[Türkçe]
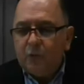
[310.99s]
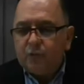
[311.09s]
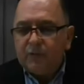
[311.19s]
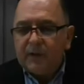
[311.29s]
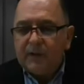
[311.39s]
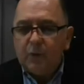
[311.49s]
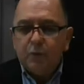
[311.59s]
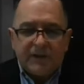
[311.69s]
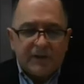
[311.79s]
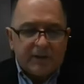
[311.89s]
fon tutarına
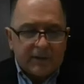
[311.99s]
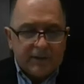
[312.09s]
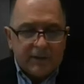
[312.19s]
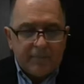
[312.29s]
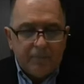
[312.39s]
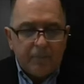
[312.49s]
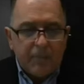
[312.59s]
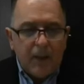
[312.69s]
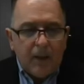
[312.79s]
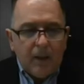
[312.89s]
ulaşıldı.
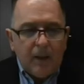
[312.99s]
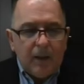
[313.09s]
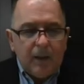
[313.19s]
Hmm.